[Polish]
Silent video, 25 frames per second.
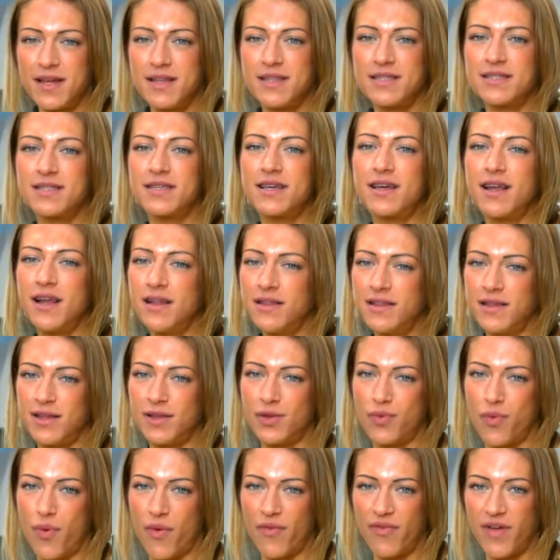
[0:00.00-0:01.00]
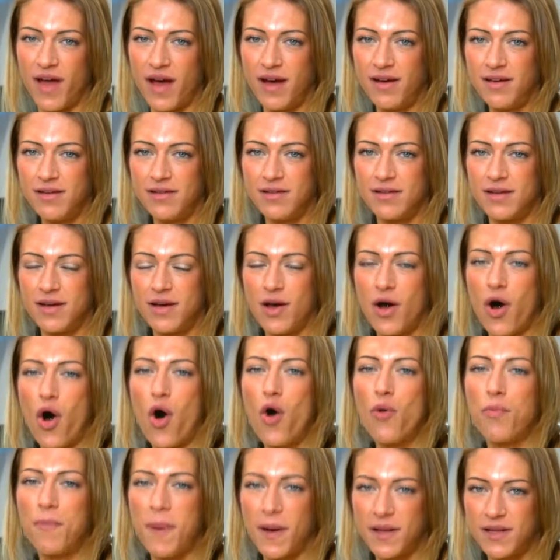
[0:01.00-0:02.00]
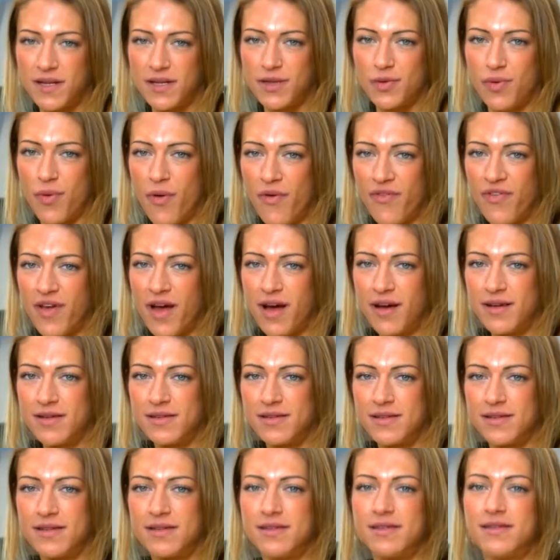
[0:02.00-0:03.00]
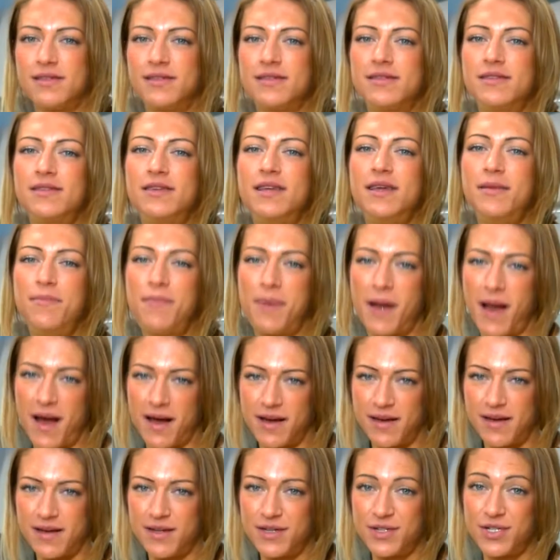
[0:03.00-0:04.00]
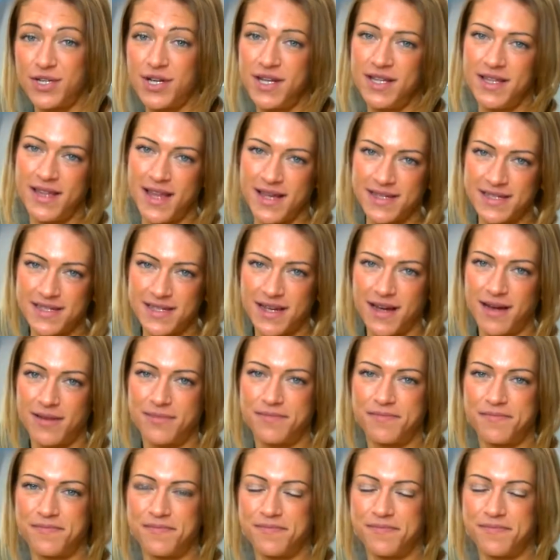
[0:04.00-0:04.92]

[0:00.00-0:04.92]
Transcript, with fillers: skręty tłowia, opady tłowia i plank, czyli deska.